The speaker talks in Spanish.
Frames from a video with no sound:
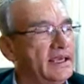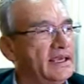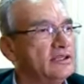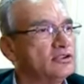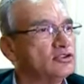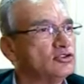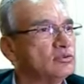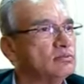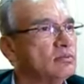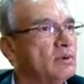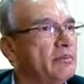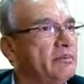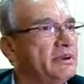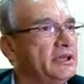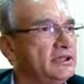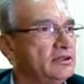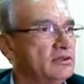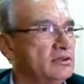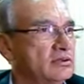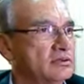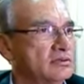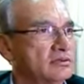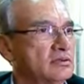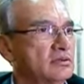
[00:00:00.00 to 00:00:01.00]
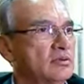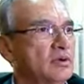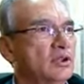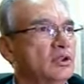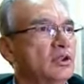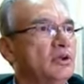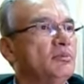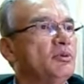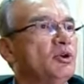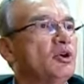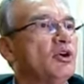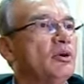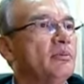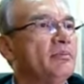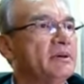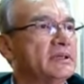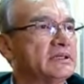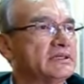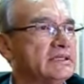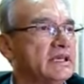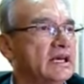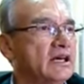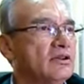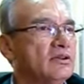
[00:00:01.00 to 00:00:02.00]
En su momento, cuando hemos
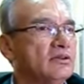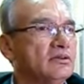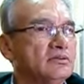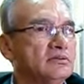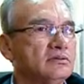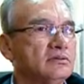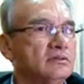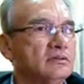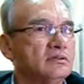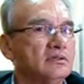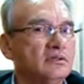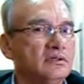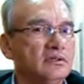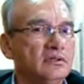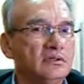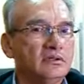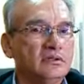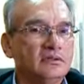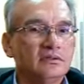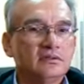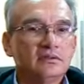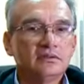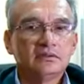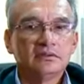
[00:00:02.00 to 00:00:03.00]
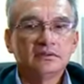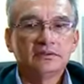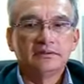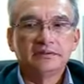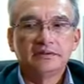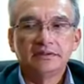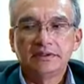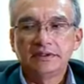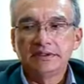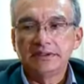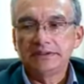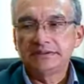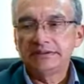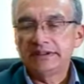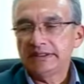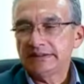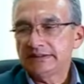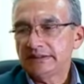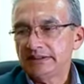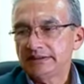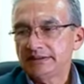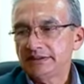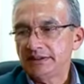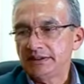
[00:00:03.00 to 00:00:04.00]
conversado
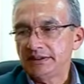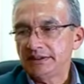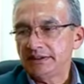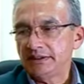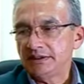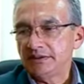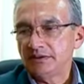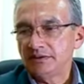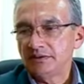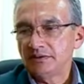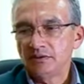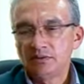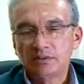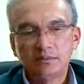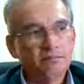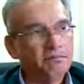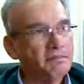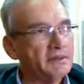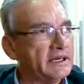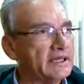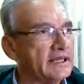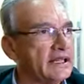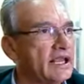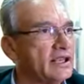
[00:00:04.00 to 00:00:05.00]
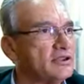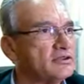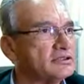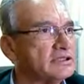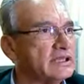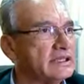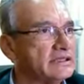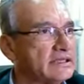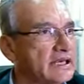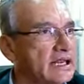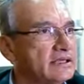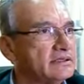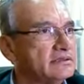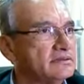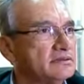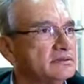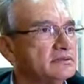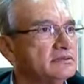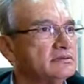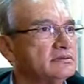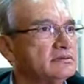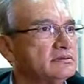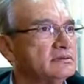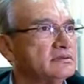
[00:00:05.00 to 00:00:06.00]
quizás hace un par de años atrás,
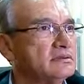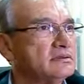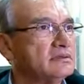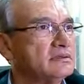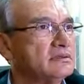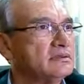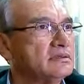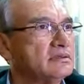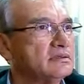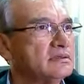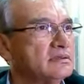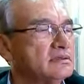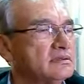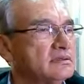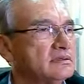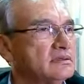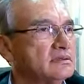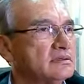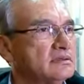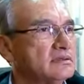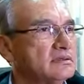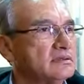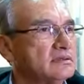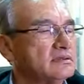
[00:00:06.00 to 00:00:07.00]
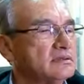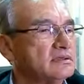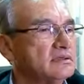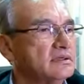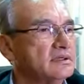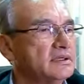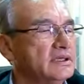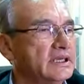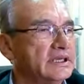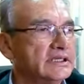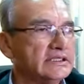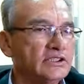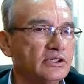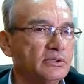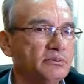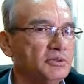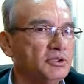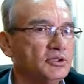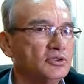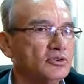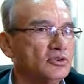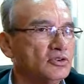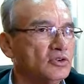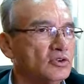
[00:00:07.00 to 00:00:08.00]
¿no? En ese
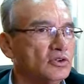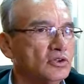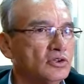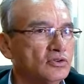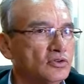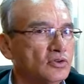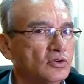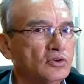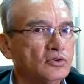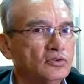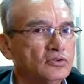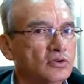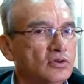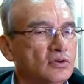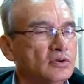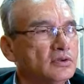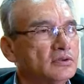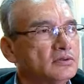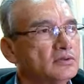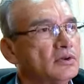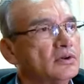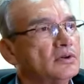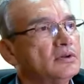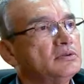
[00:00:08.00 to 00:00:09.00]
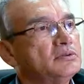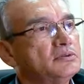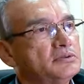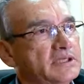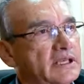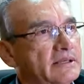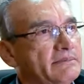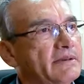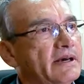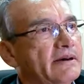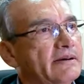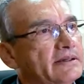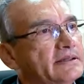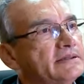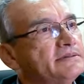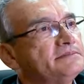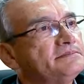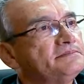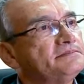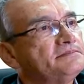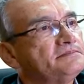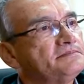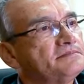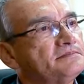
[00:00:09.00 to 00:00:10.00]
momento no, no lo entusiasmaba,
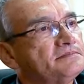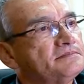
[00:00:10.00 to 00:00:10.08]
¿no?